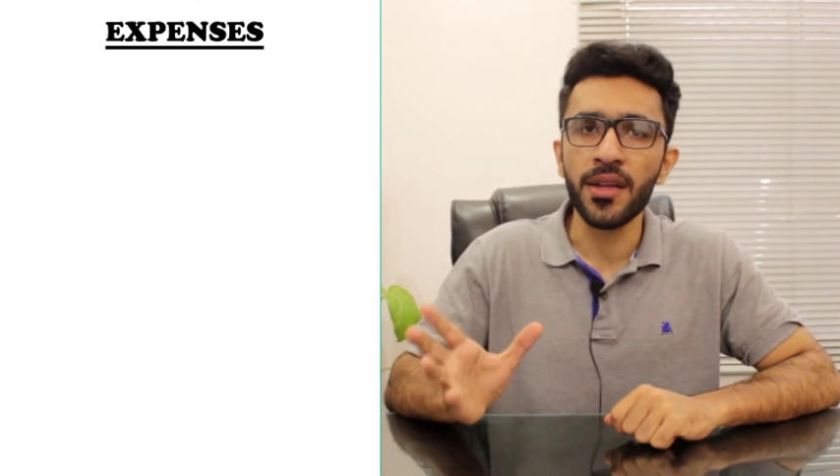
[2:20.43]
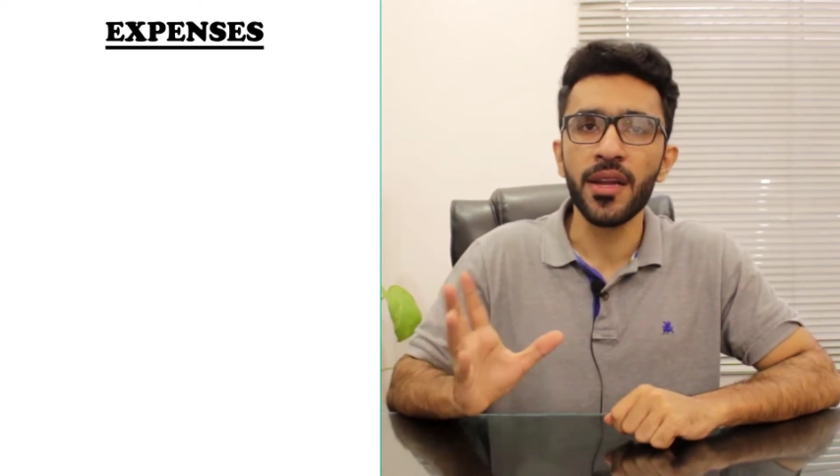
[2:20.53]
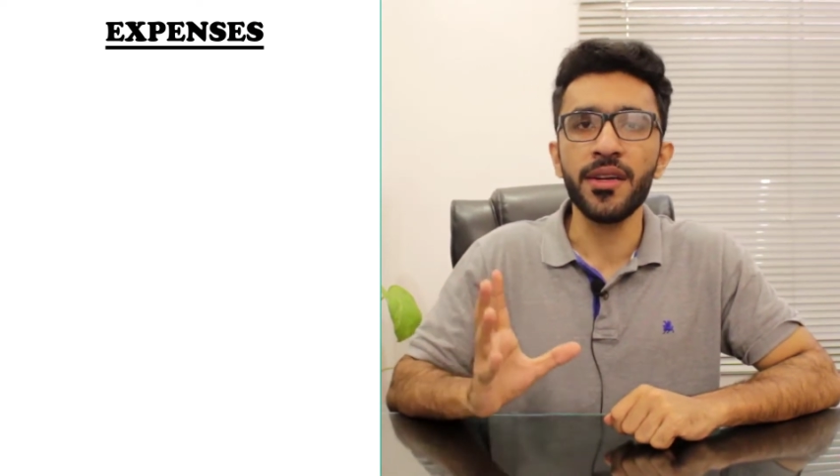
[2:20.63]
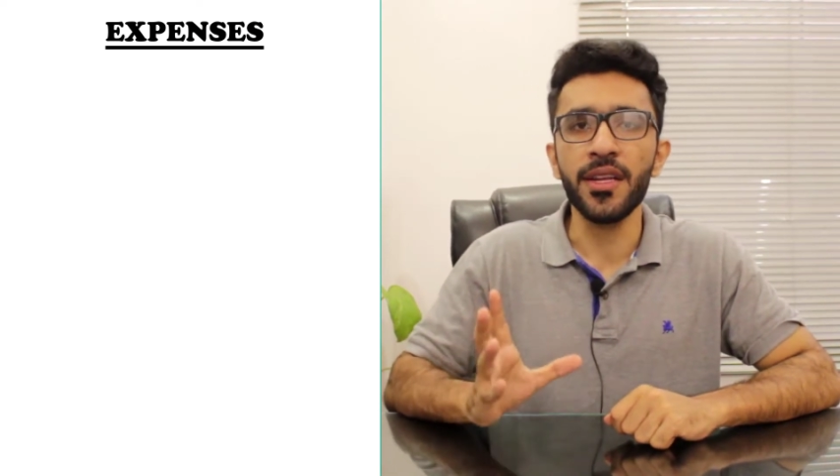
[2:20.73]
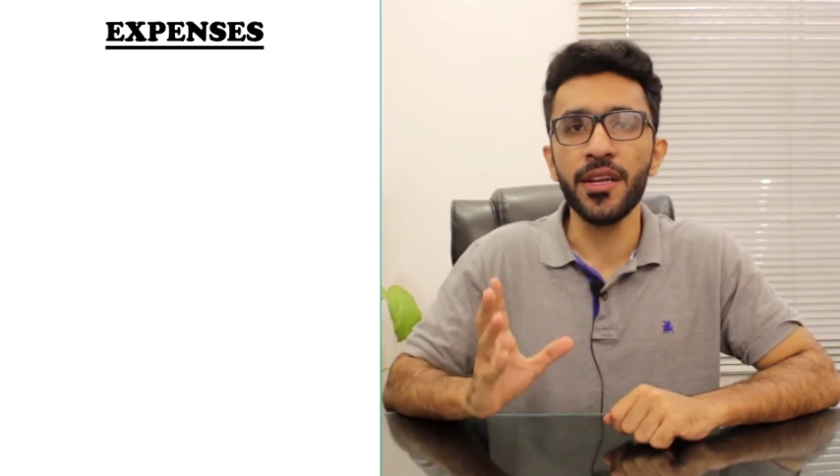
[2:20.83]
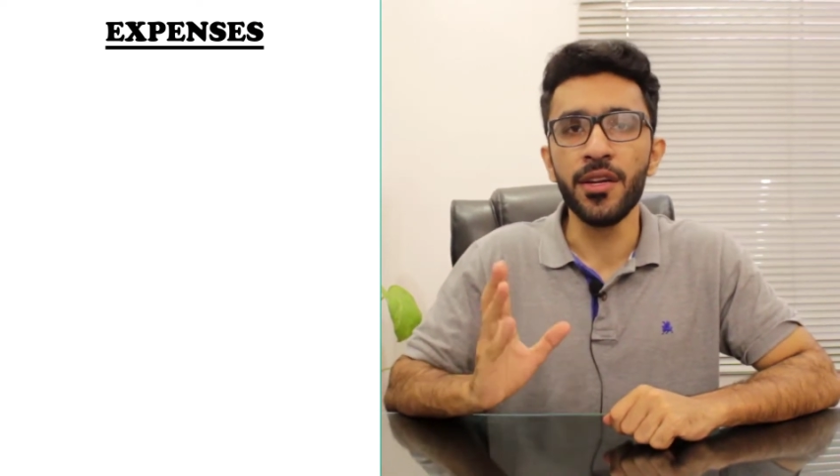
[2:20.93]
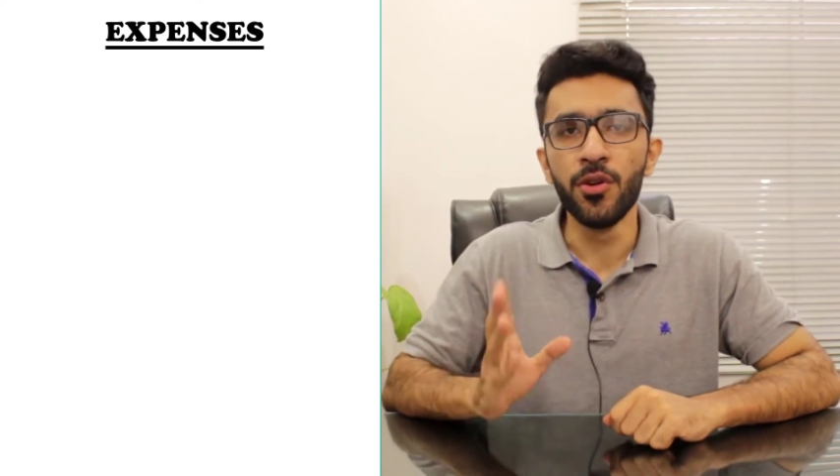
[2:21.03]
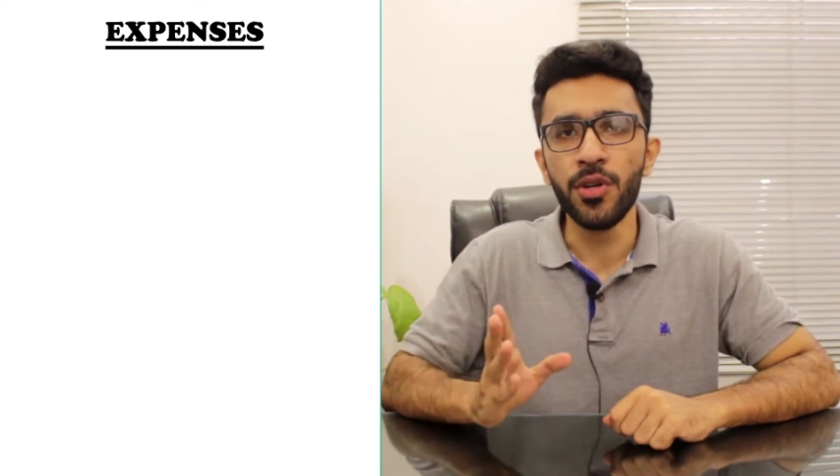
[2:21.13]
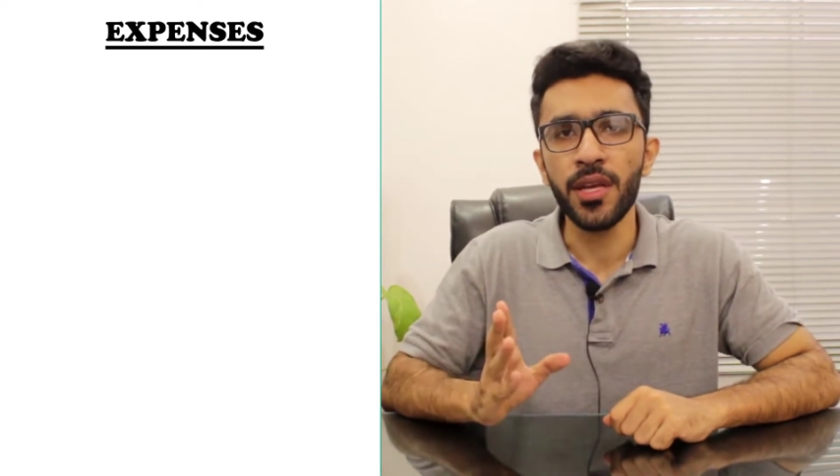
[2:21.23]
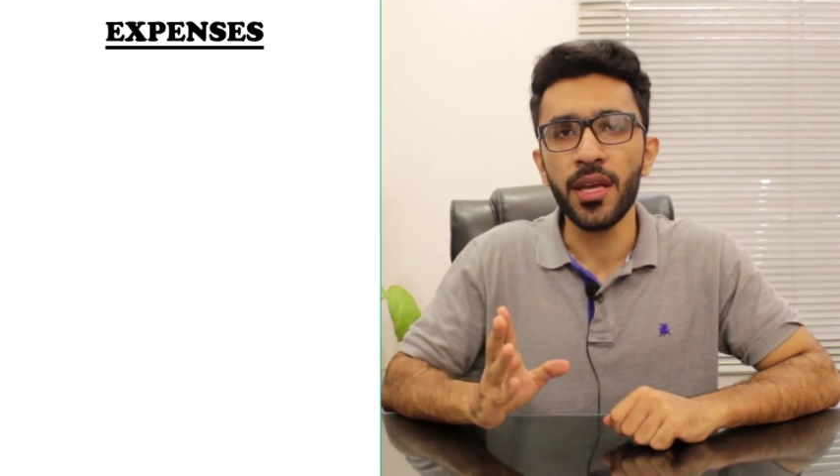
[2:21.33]
घंटे की
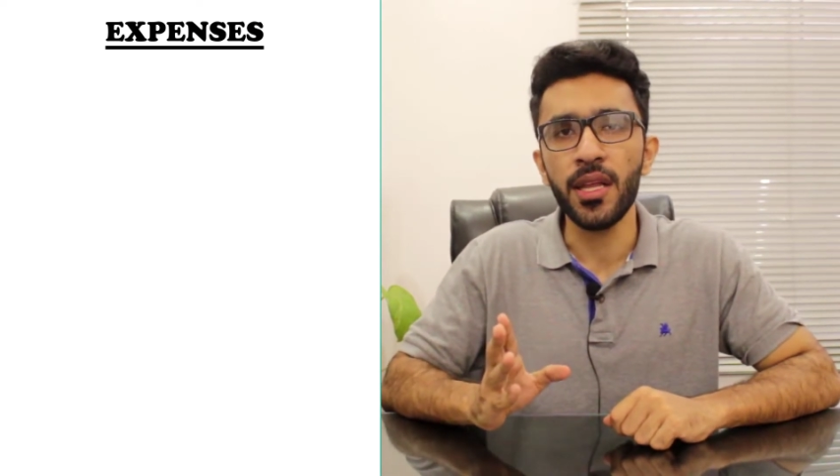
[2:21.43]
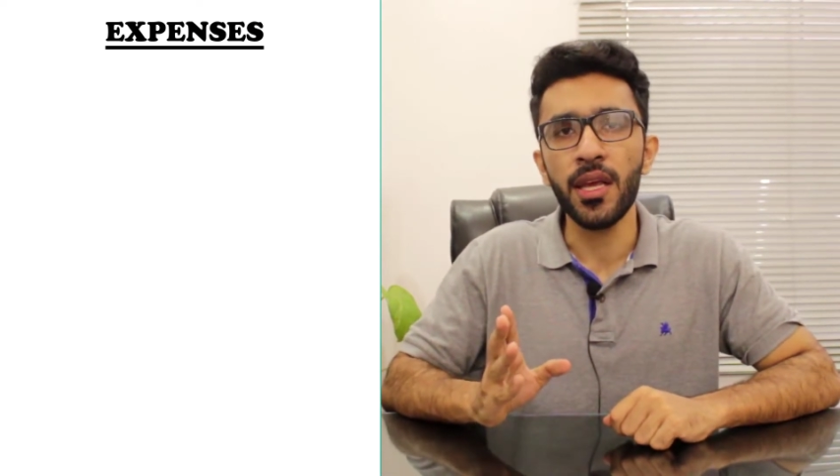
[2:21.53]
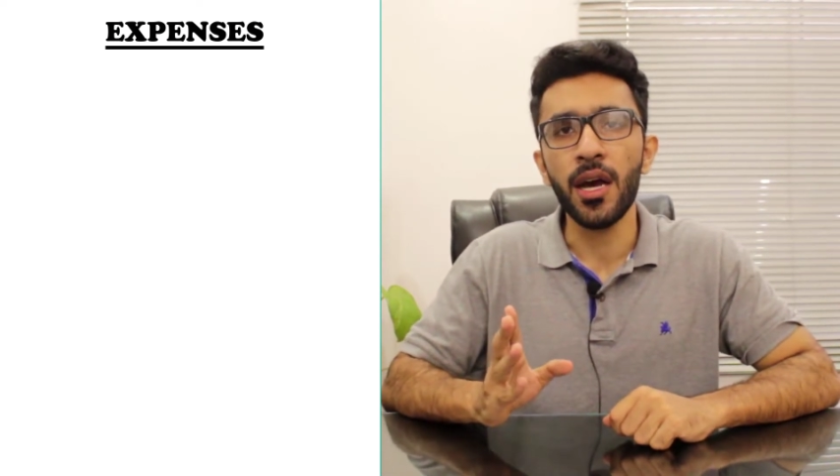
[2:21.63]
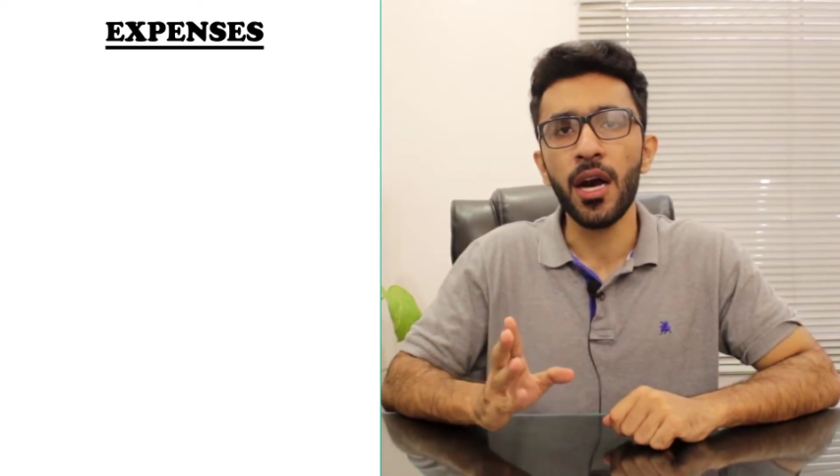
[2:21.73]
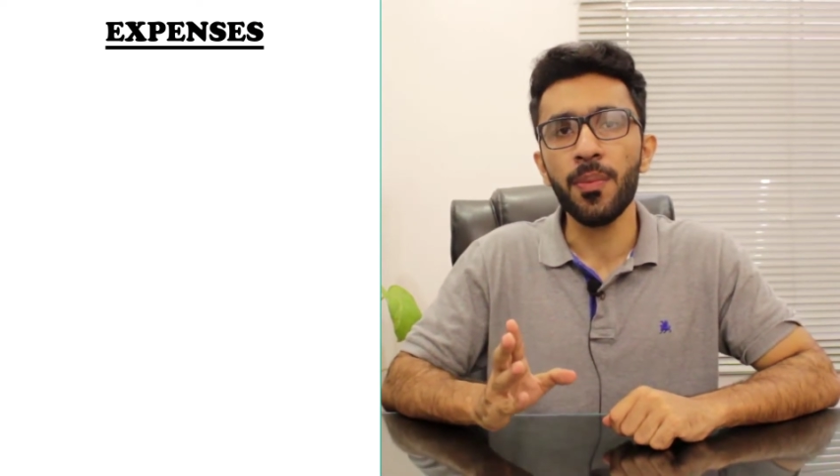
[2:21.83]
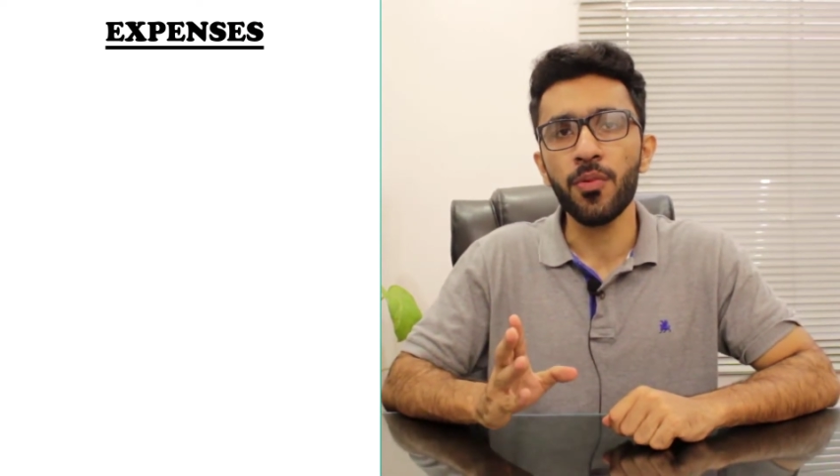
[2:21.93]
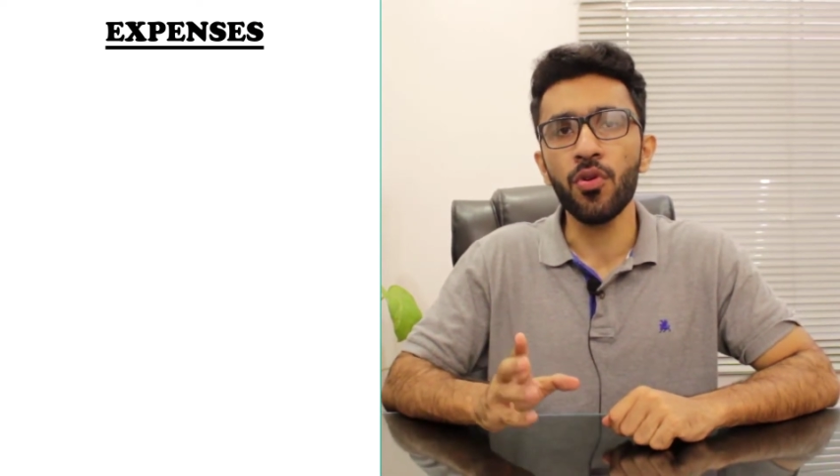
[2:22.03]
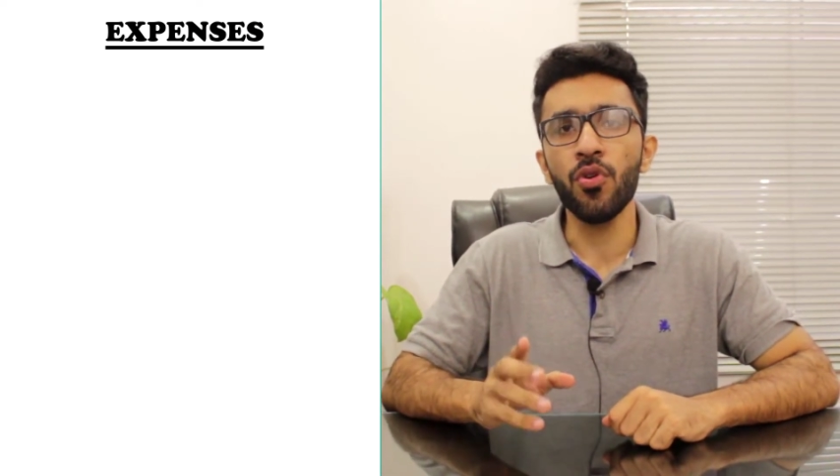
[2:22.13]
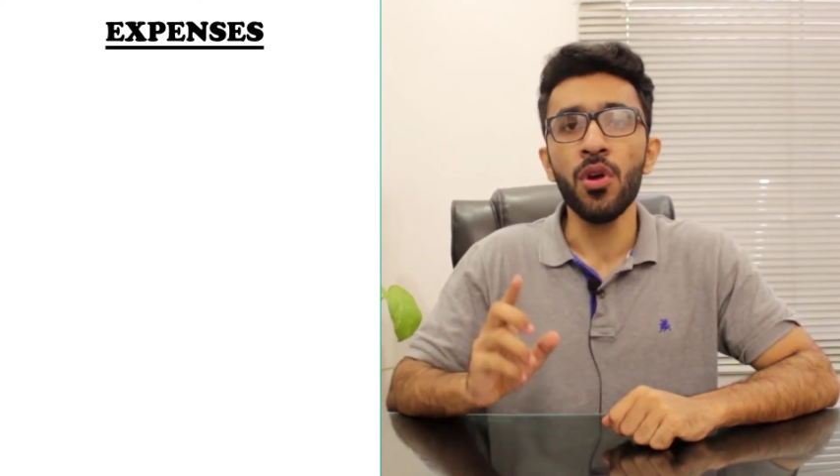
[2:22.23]
ड्यूटी के लिए आपको